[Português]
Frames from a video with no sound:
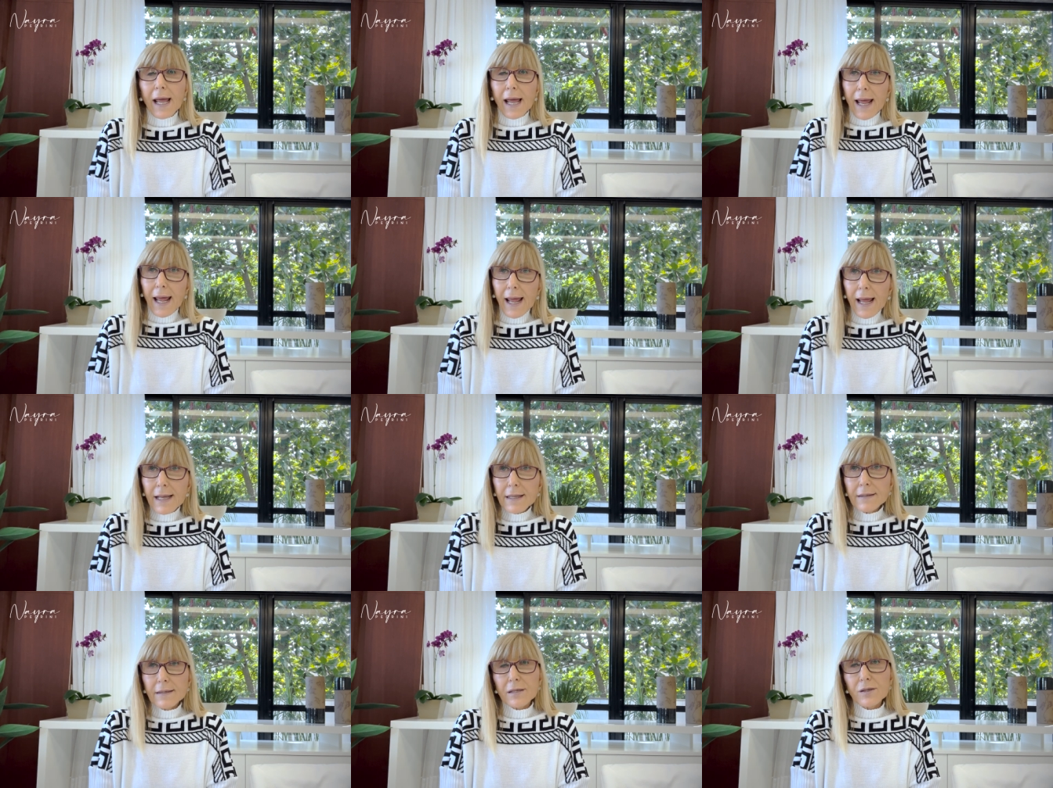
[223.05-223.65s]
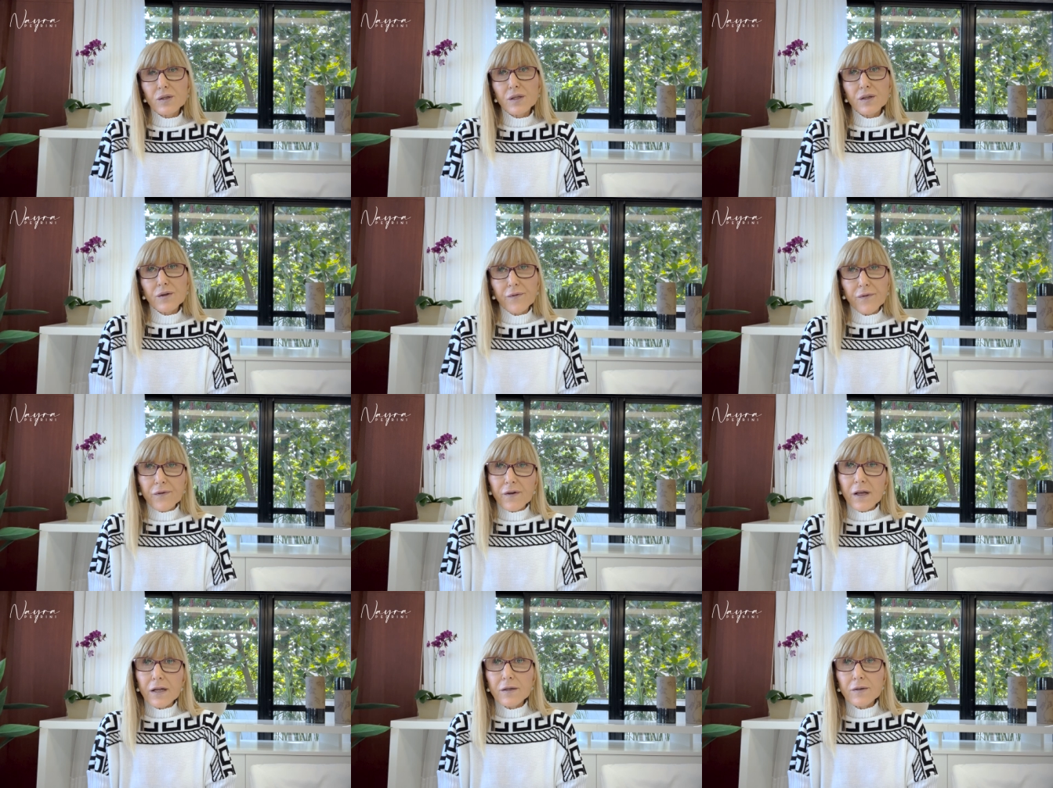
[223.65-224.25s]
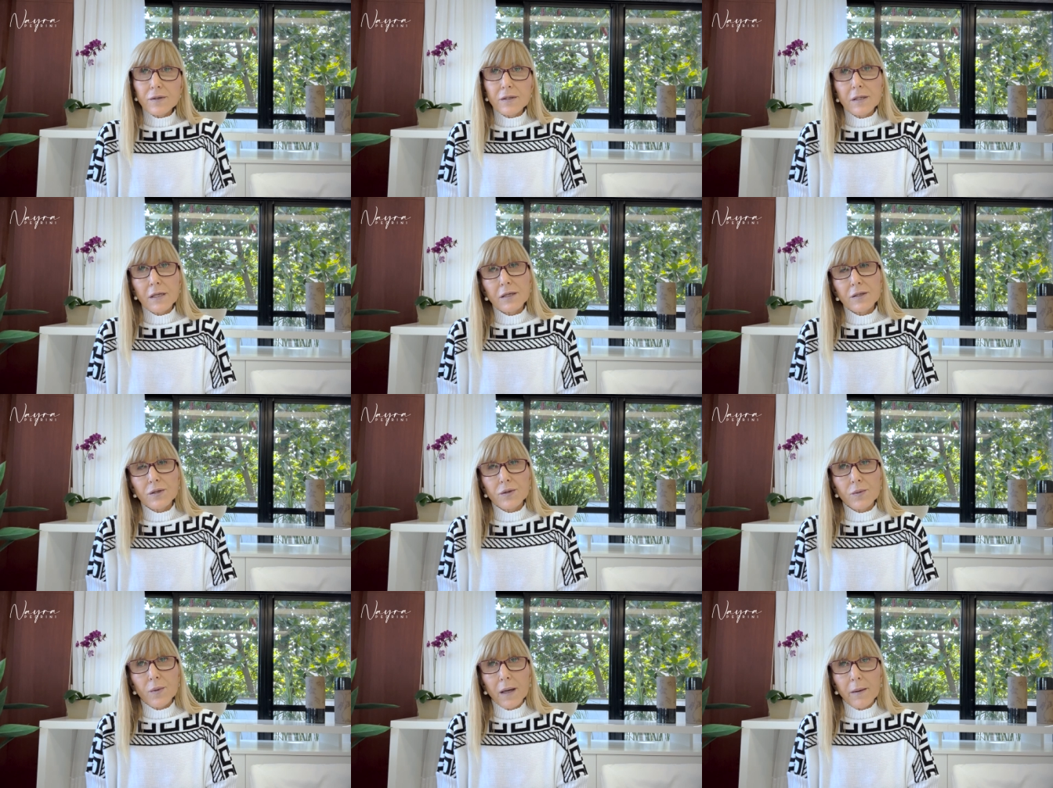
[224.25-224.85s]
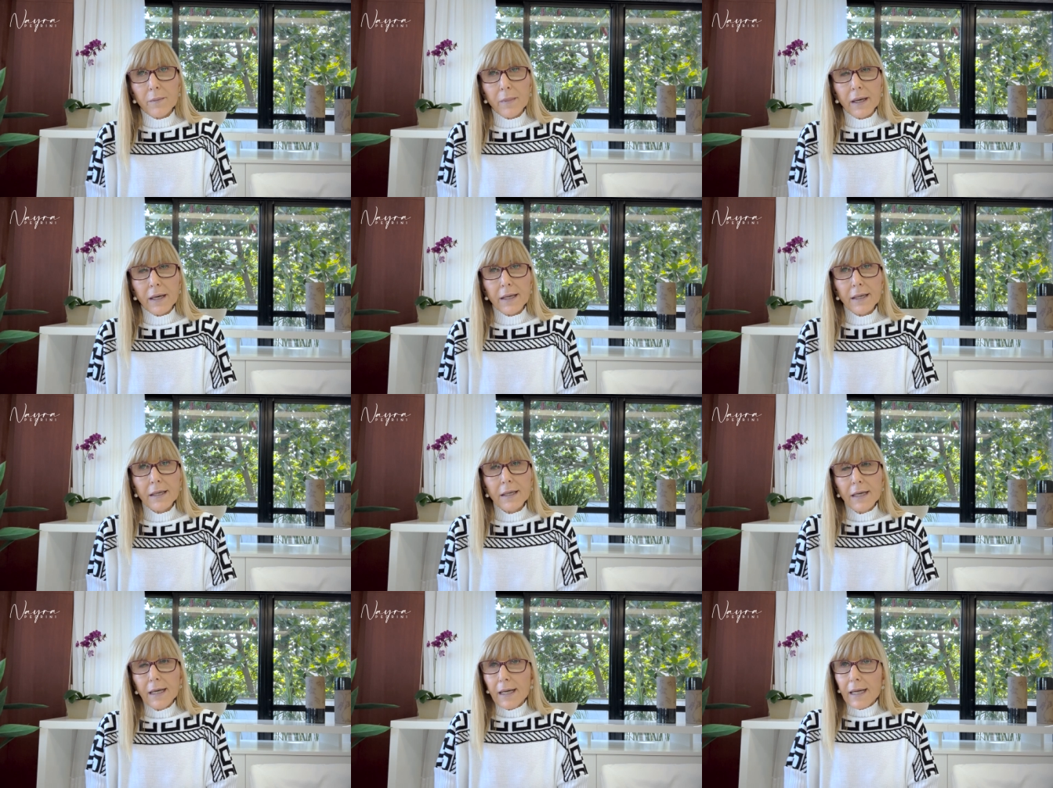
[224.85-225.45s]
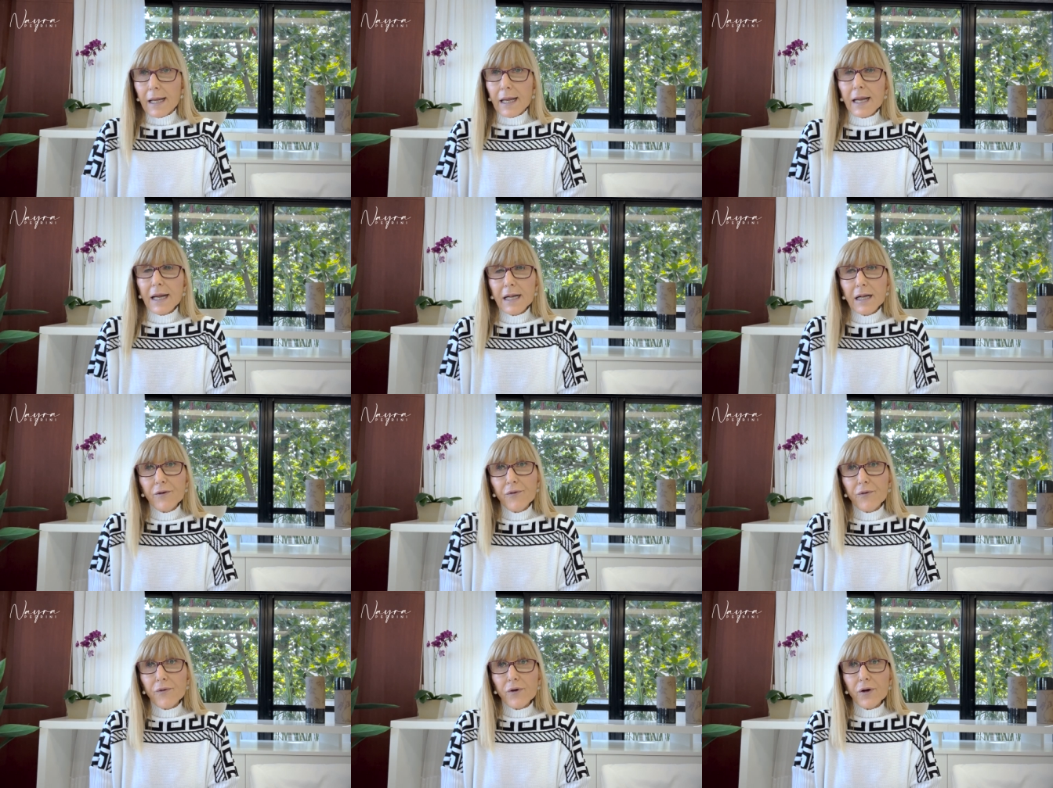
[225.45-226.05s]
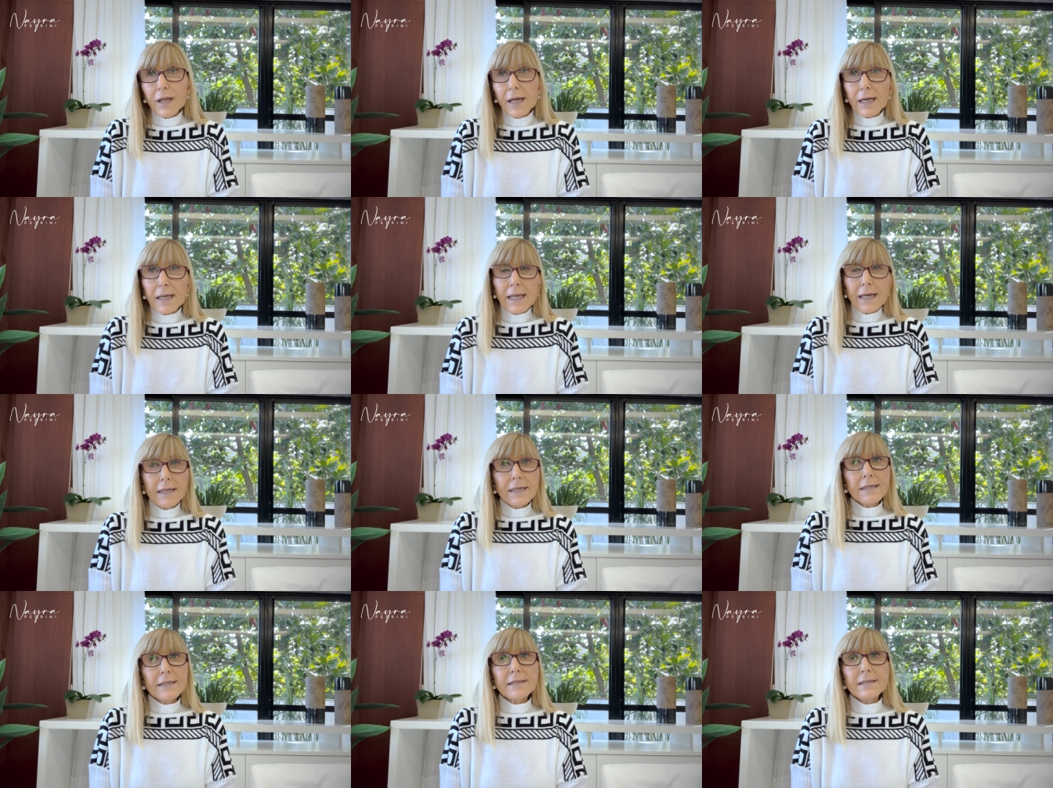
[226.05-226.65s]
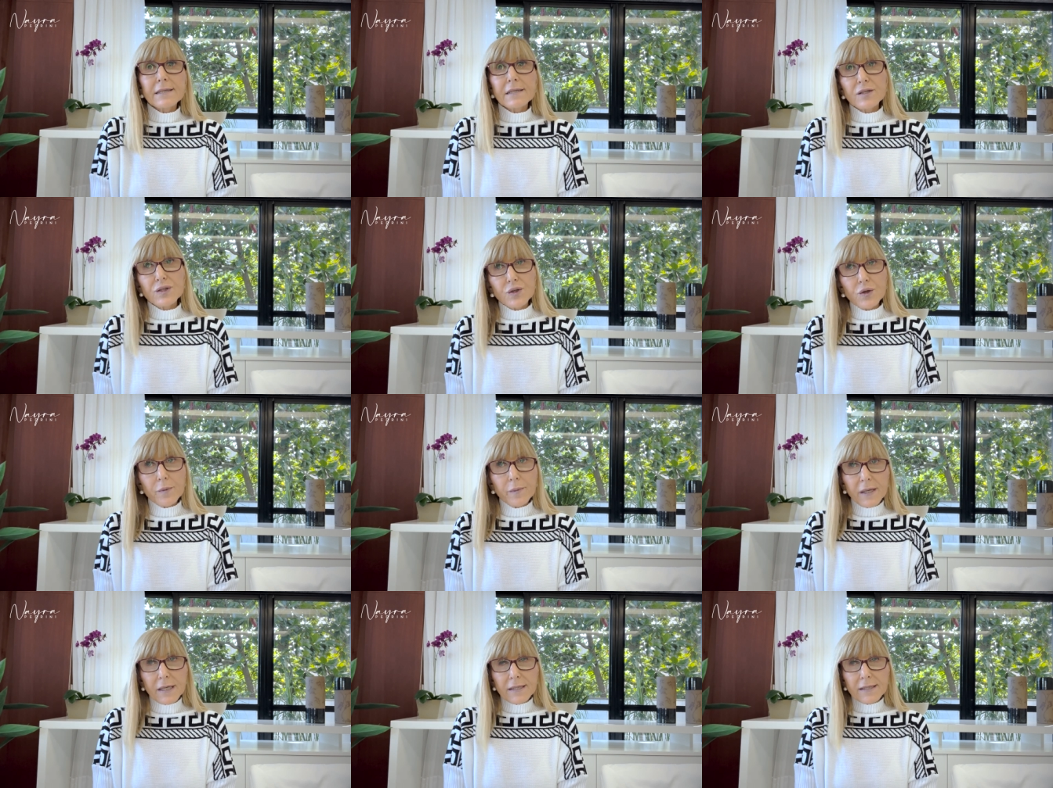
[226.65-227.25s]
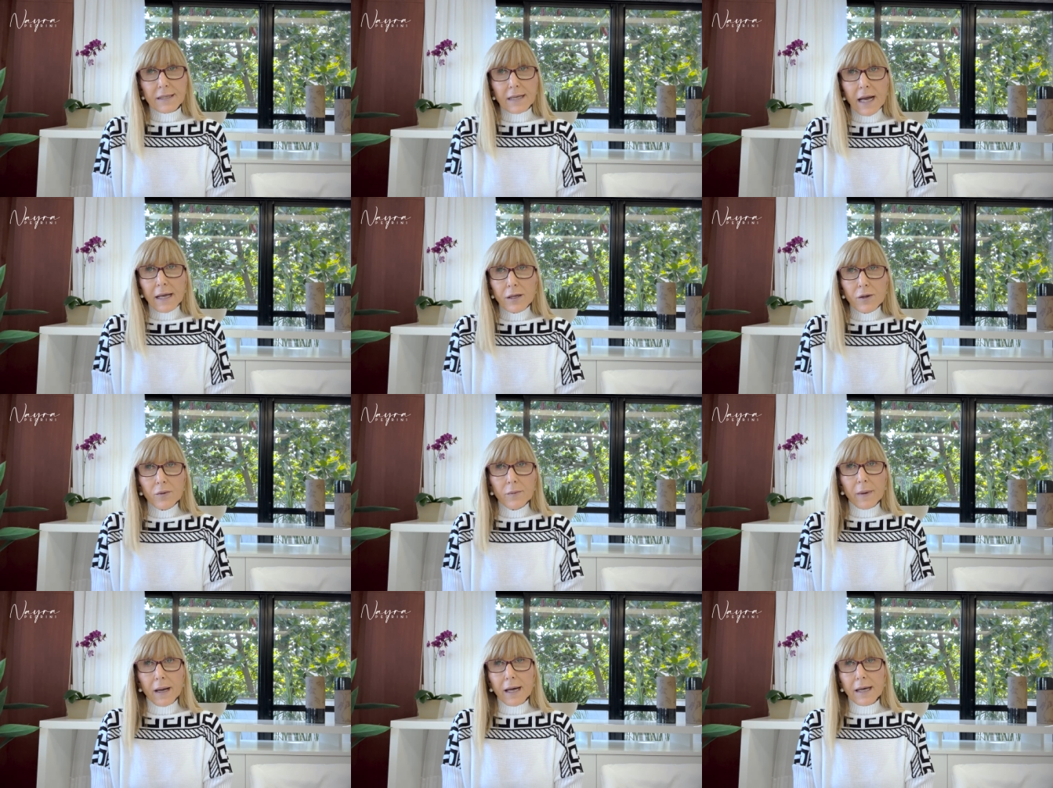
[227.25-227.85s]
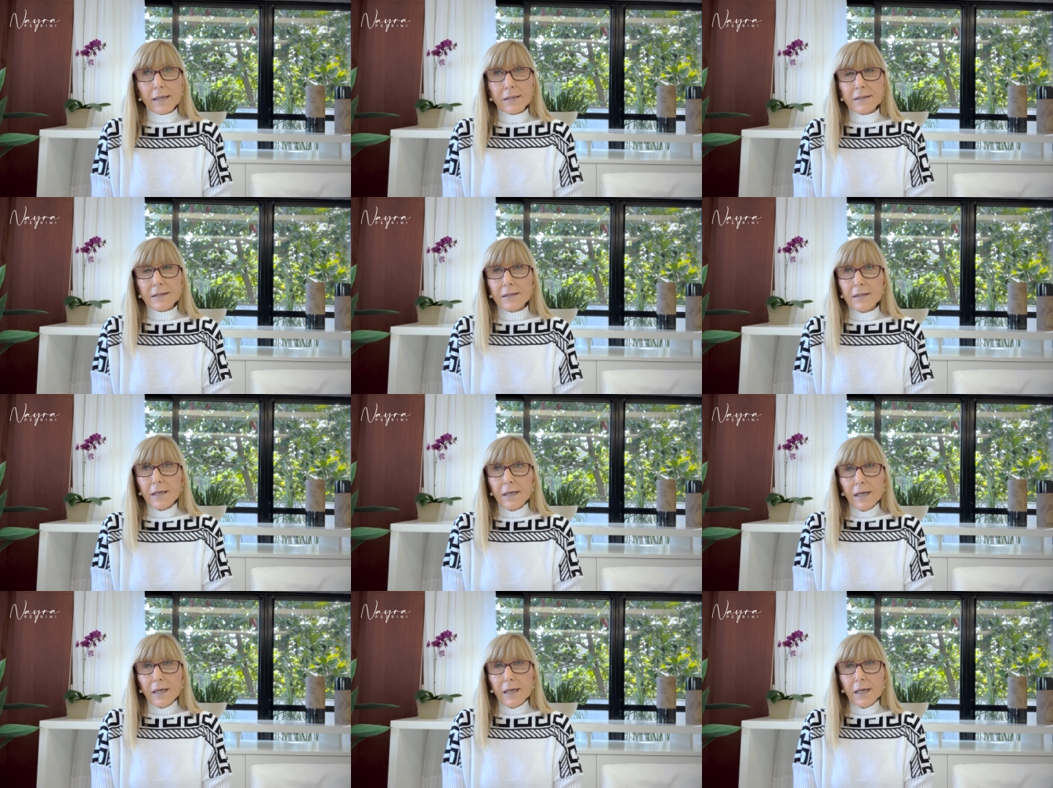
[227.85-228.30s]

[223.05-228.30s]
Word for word: entre os filhos da sua mãe, ele foi aquele que se sobressaiu mais.